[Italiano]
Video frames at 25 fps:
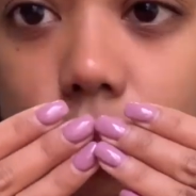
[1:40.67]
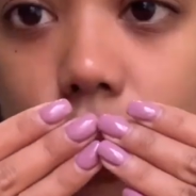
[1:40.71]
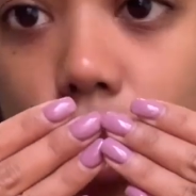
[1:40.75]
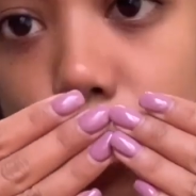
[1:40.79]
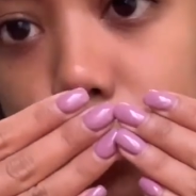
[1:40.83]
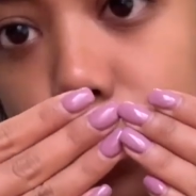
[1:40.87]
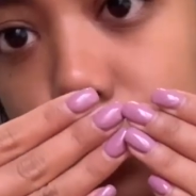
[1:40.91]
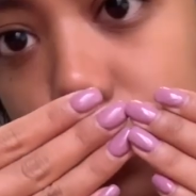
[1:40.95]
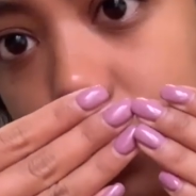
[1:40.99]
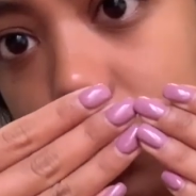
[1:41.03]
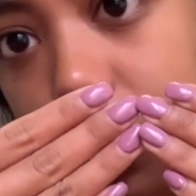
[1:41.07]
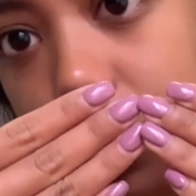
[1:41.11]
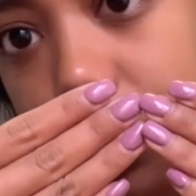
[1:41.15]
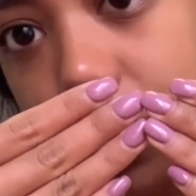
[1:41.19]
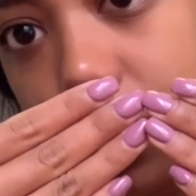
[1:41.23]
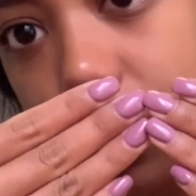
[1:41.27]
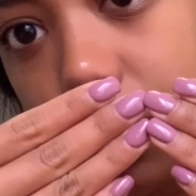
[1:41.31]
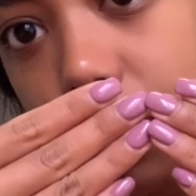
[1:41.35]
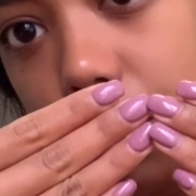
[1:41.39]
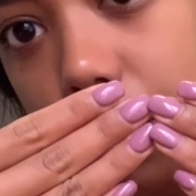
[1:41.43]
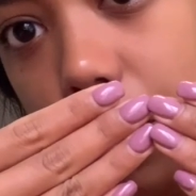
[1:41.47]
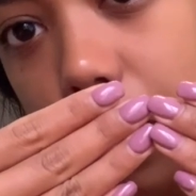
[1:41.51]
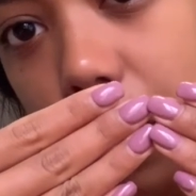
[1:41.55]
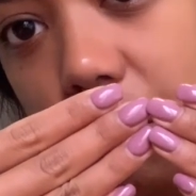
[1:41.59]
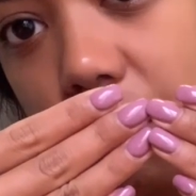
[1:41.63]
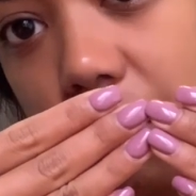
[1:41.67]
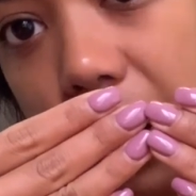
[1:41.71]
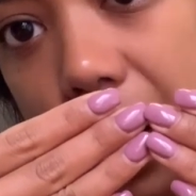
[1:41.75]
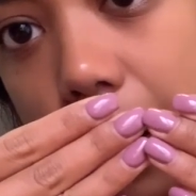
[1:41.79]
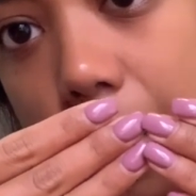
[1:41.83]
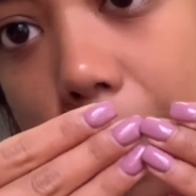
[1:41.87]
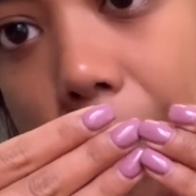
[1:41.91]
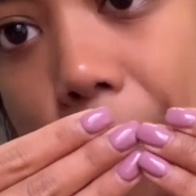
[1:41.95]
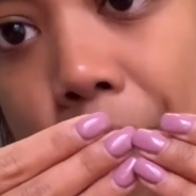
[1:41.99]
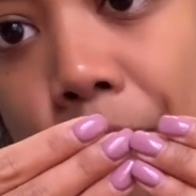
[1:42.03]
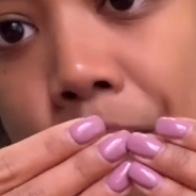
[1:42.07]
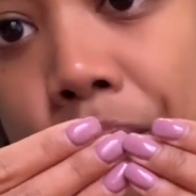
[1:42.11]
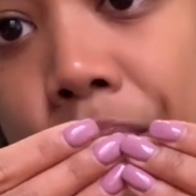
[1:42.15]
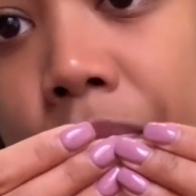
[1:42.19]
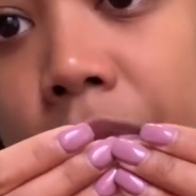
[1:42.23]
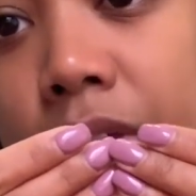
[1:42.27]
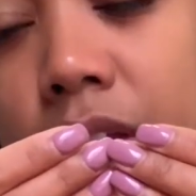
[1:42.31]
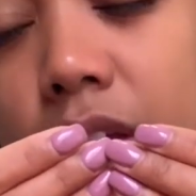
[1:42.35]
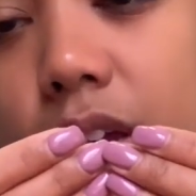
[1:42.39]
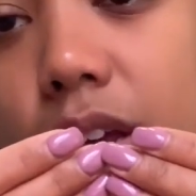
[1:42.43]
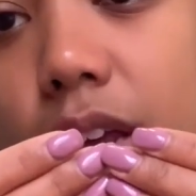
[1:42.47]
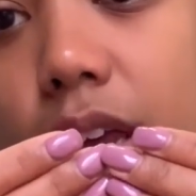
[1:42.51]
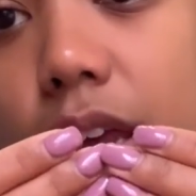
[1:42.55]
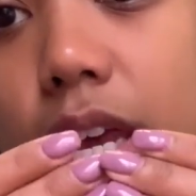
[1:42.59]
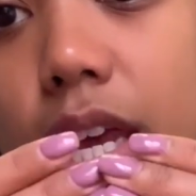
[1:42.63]
più di una settimana fa,
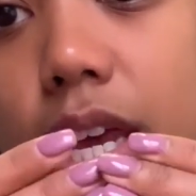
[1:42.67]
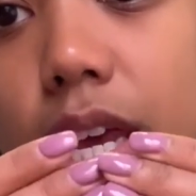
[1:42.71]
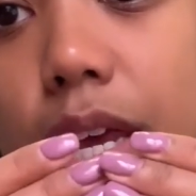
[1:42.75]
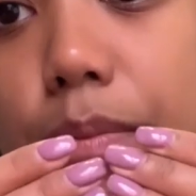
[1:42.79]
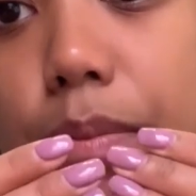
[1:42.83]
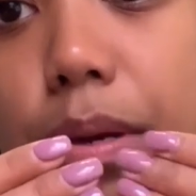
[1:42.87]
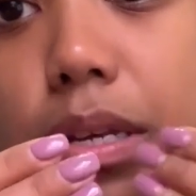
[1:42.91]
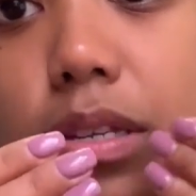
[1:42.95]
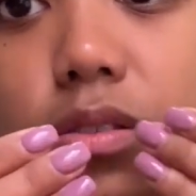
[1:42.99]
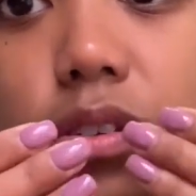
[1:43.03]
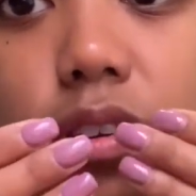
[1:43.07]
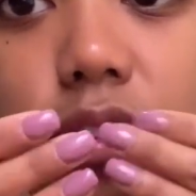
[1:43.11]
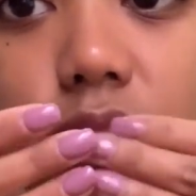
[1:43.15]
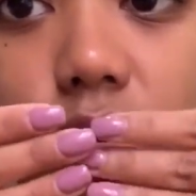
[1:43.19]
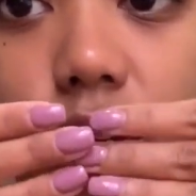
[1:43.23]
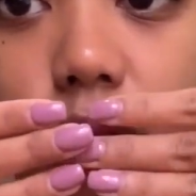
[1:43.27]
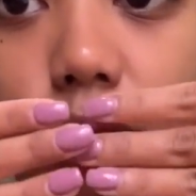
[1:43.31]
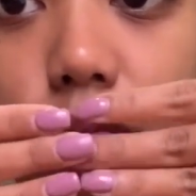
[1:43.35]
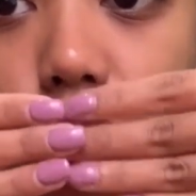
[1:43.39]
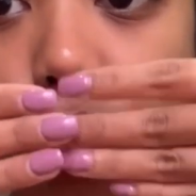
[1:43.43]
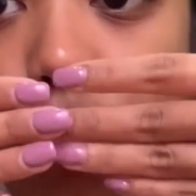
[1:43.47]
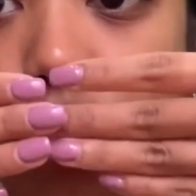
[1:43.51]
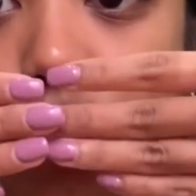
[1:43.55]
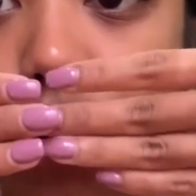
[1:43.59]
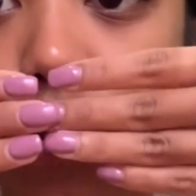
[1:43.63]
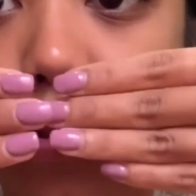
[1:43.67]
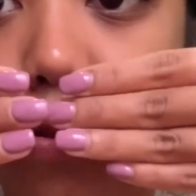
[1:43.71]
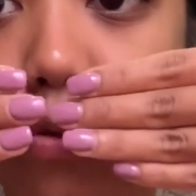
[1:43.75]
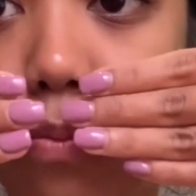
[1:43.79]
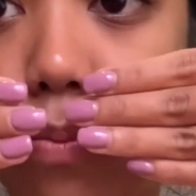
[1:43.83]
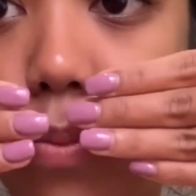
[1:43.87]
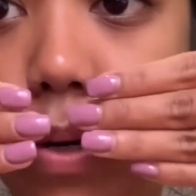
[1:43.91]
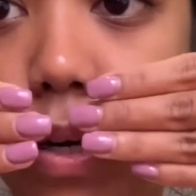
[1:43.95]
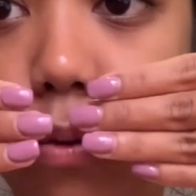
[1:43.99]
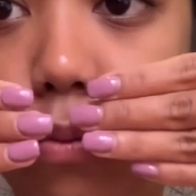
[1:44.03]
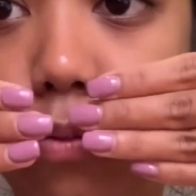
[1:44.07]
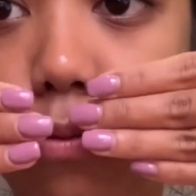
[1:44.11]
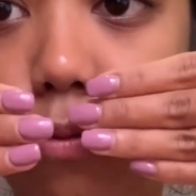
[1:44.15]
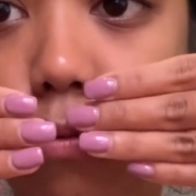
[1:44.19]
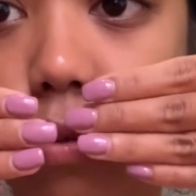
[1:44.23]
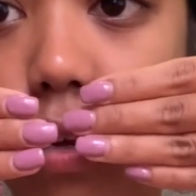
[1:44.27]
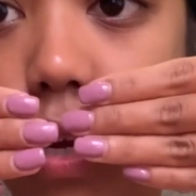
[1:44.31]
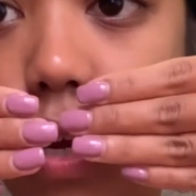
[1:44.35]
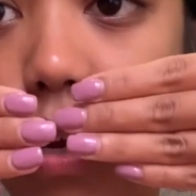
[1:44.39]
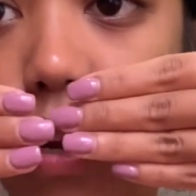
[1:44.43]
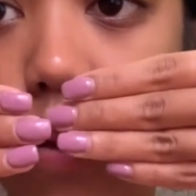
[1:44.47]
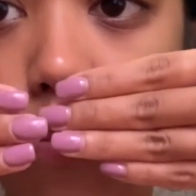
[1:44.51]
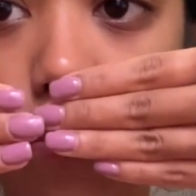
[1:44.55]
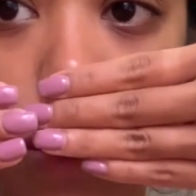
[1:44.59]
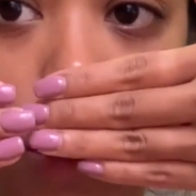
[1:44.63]
e penso che sia un colore super
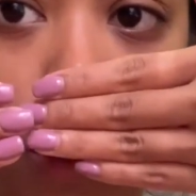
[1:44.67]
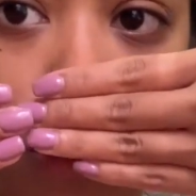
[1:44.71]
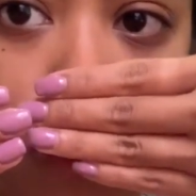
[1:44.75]
autunnale, me l'ha